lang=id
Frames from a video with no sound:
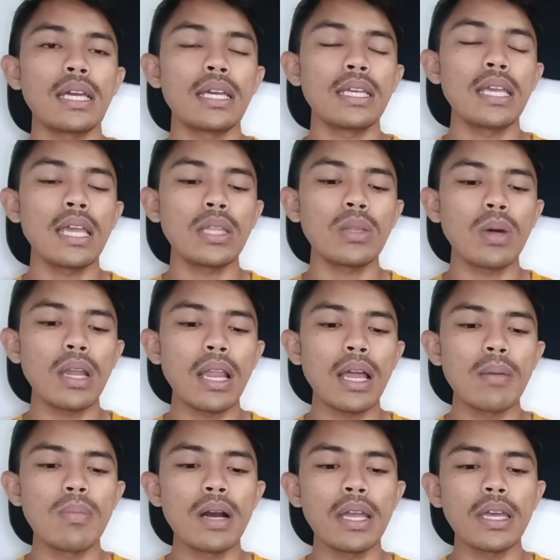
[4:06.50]
yaitu
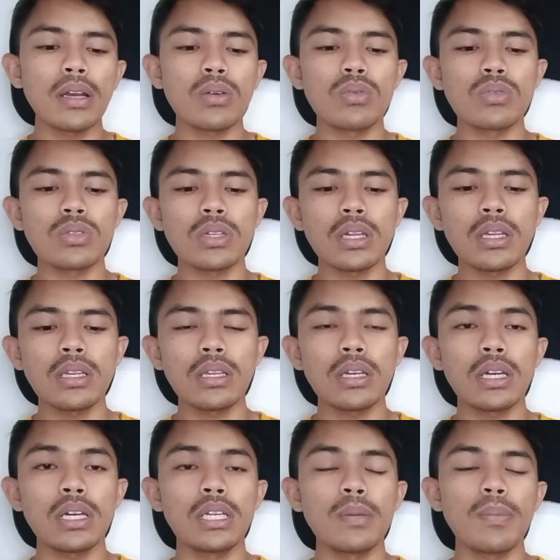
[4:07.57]
adalah Bayer
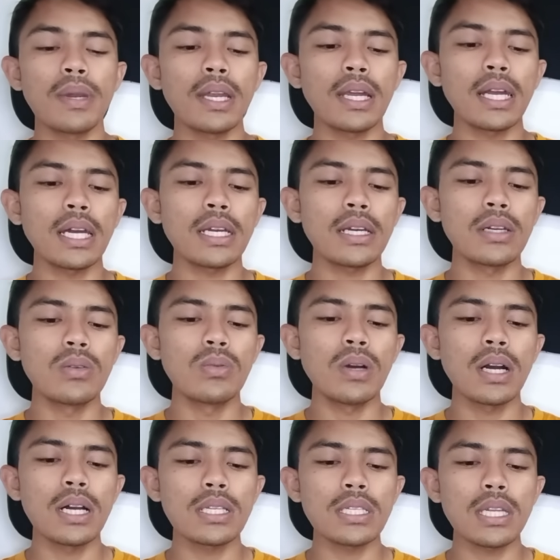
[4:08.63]
Kusen eh, di peringkat
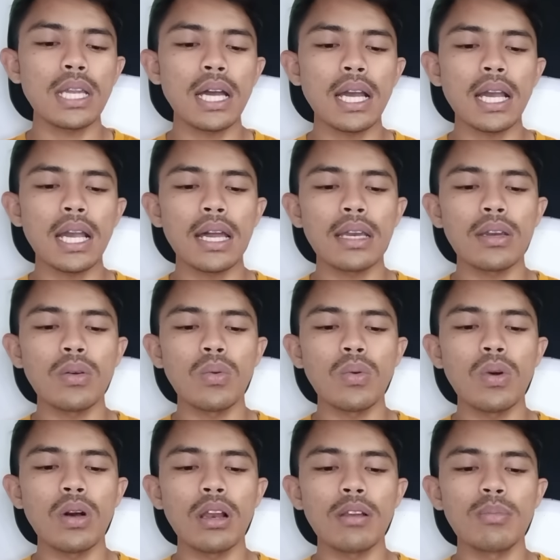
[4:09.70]
kedua sedangkan
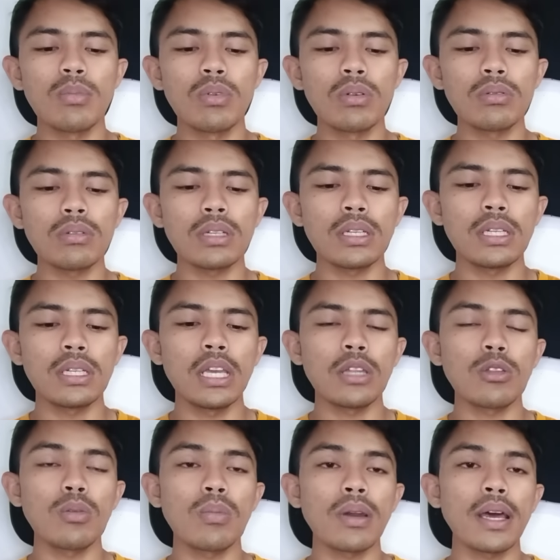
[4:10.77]
Wolfsburg
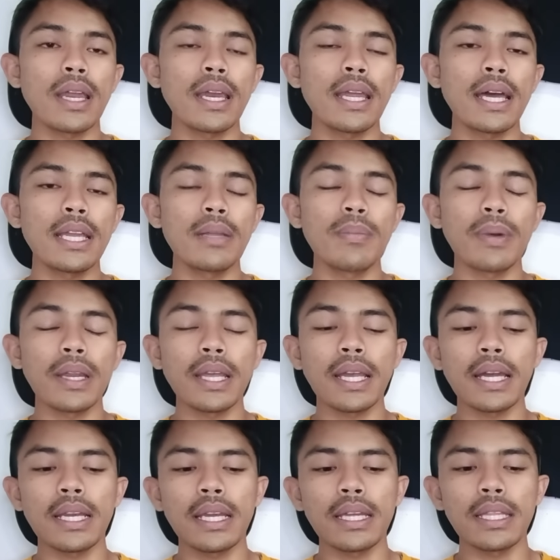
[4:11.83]
yaitu berada di
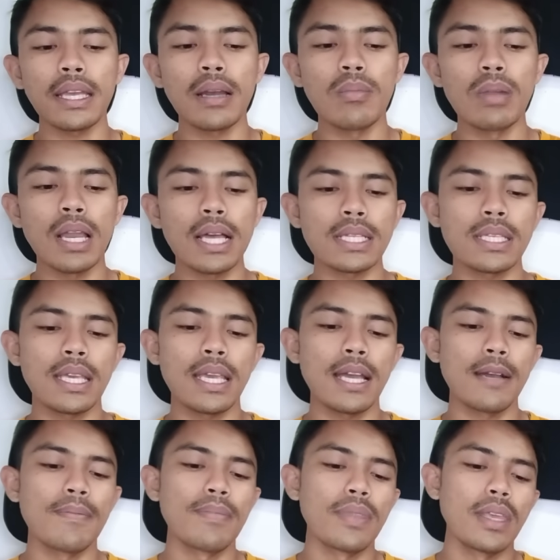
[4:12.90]
peringkat ke-13
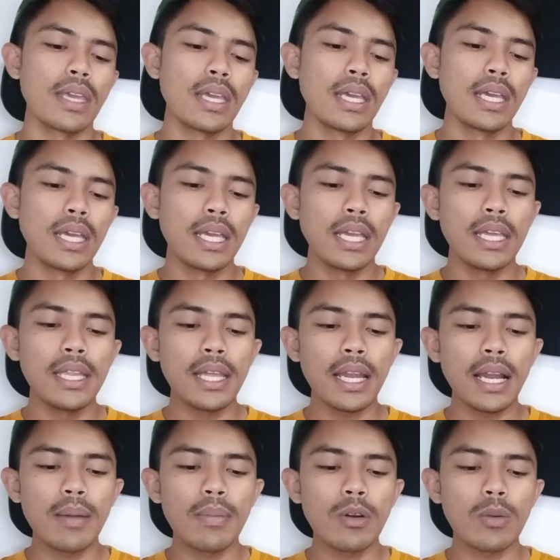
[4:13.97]
ya ini
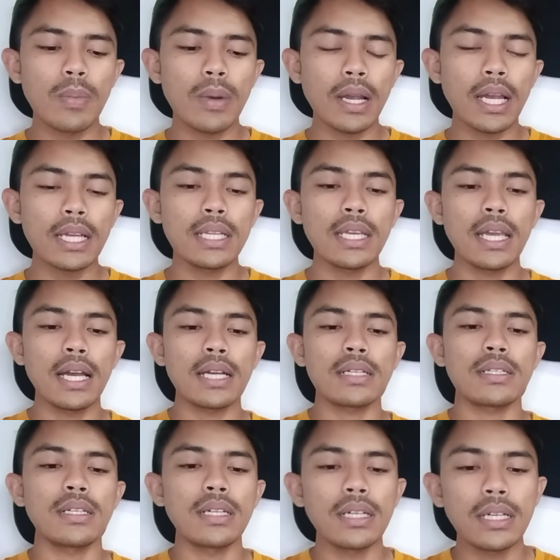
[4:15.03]
adalah merupakan
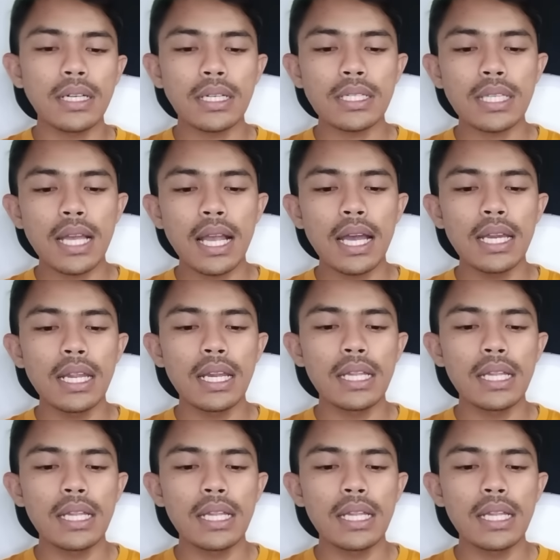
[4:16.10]
yang uh, sangat